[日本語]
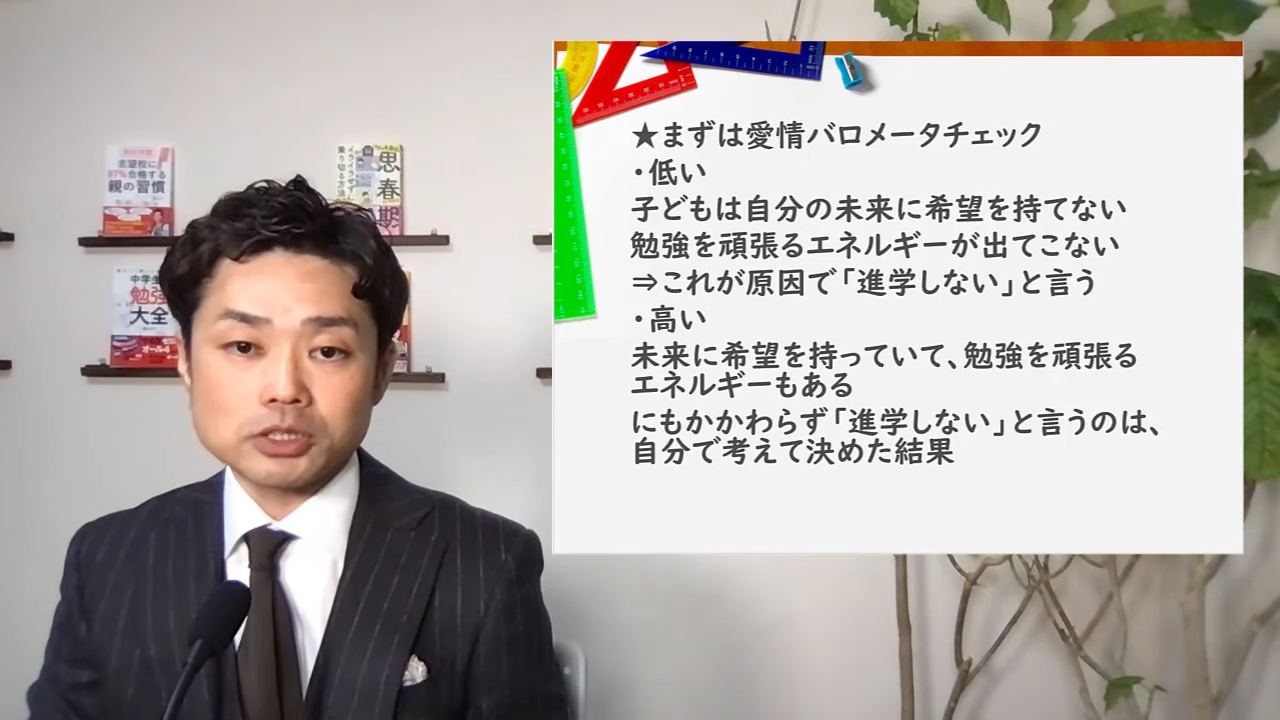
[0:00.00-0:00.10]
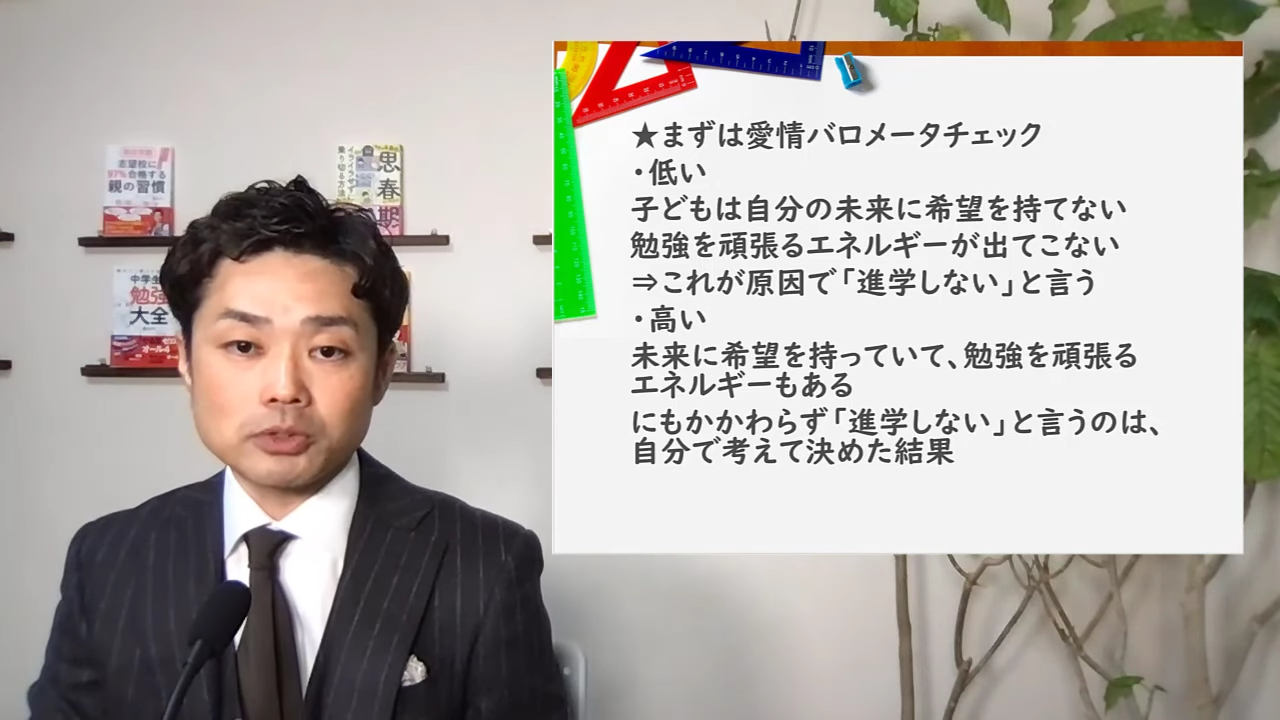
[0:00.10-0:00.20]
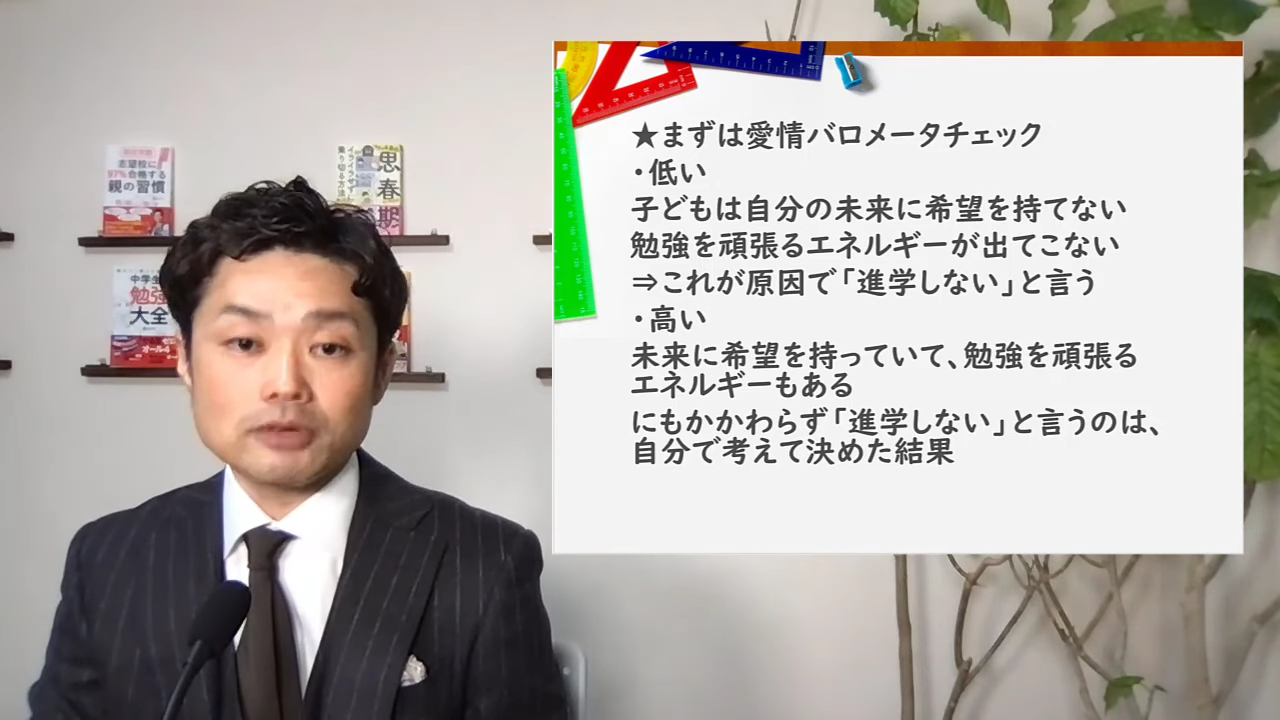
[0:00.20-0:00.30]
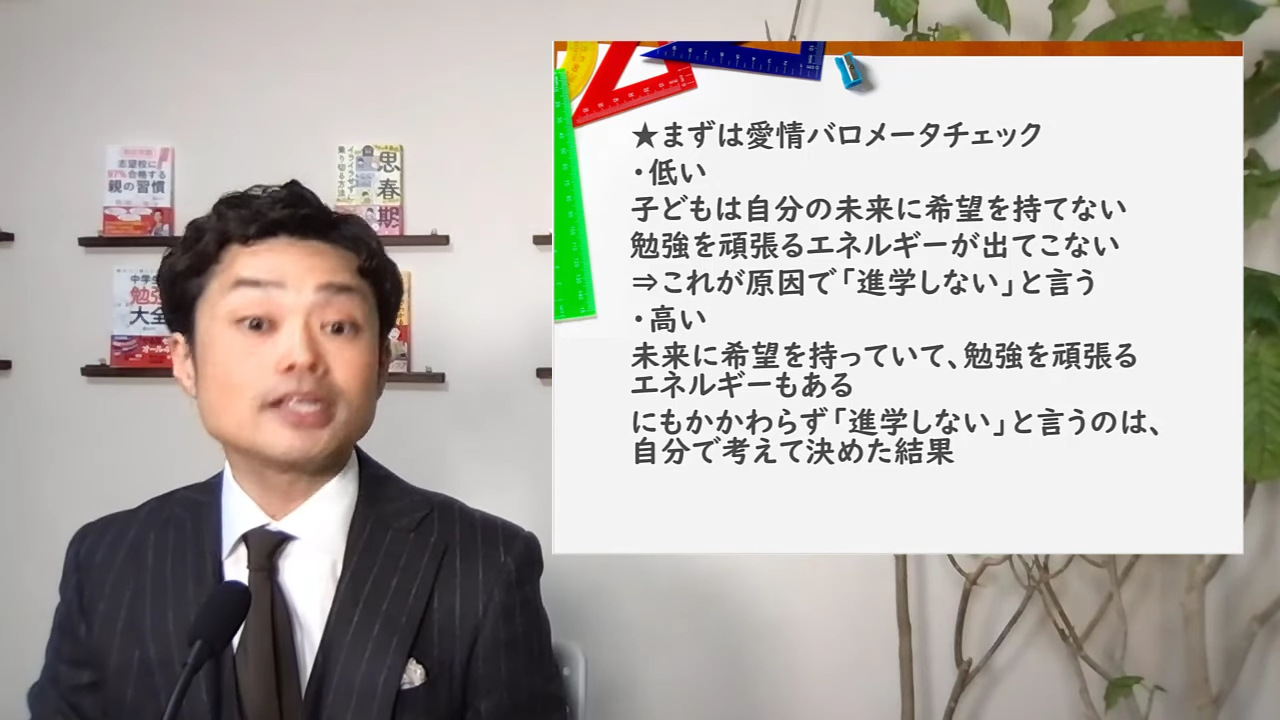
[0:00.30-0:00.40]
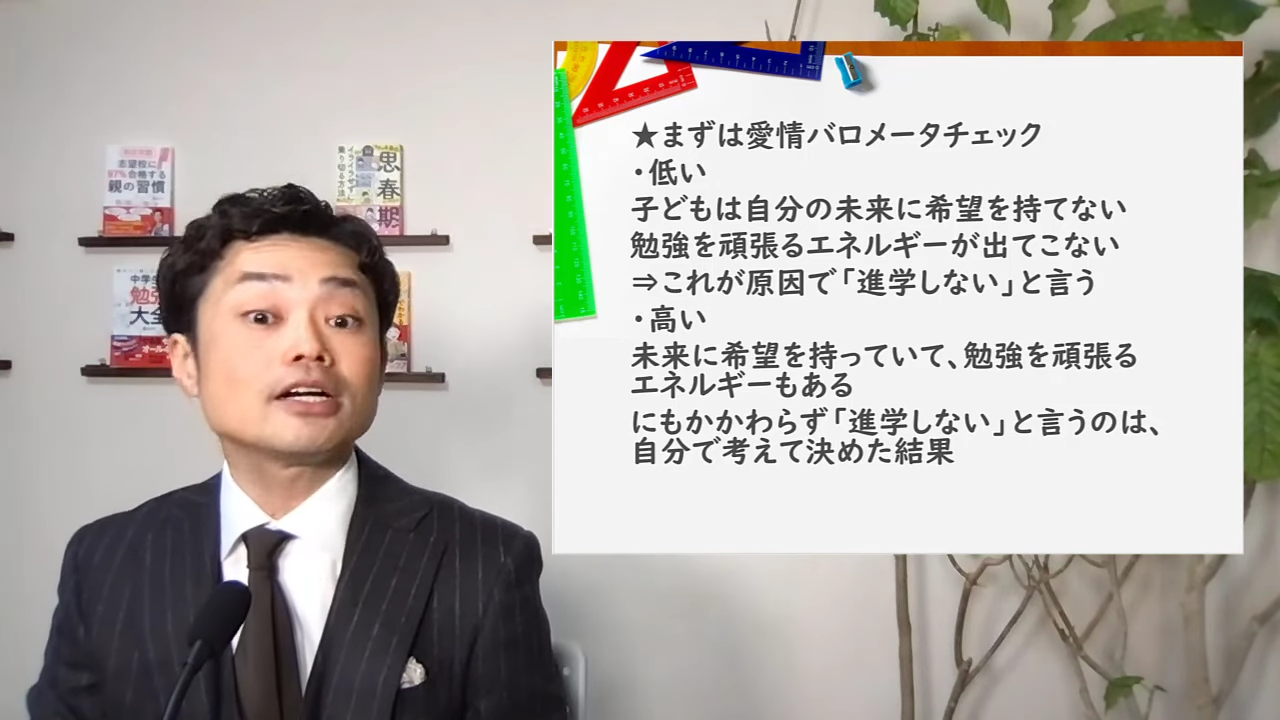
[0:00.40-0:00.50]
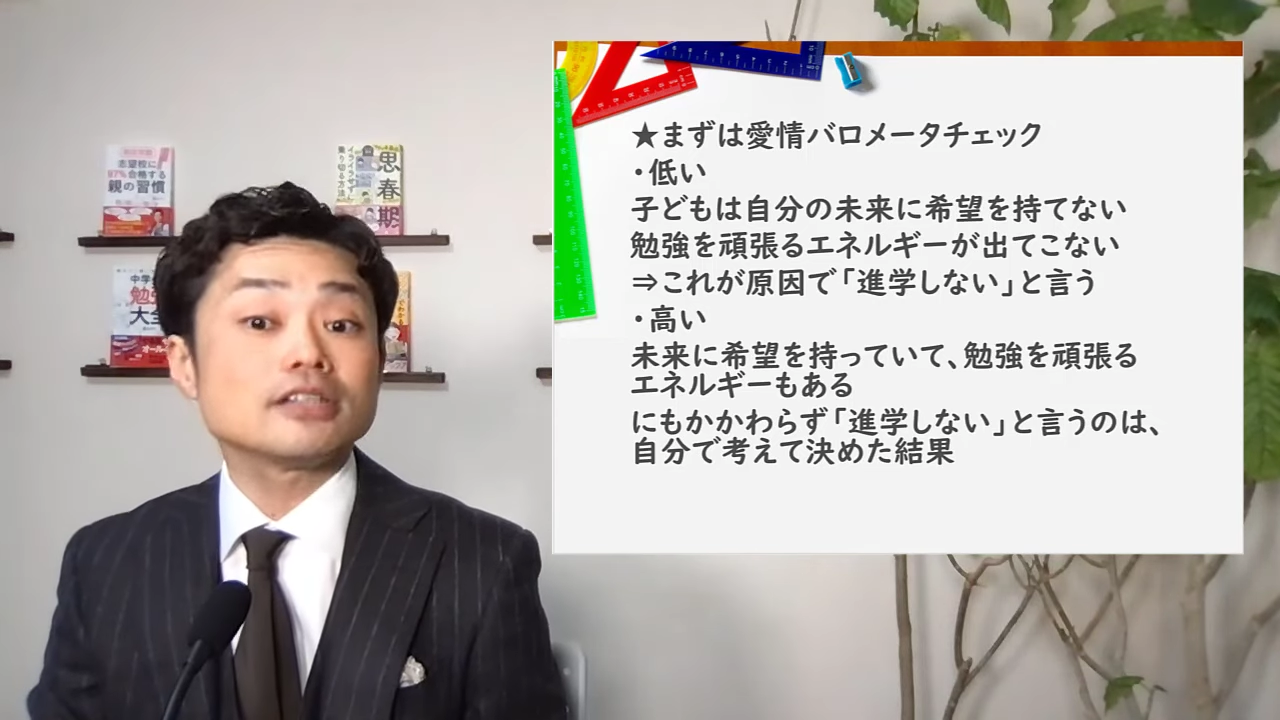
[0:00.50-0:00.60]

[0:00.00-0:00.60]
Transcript: そも言わなく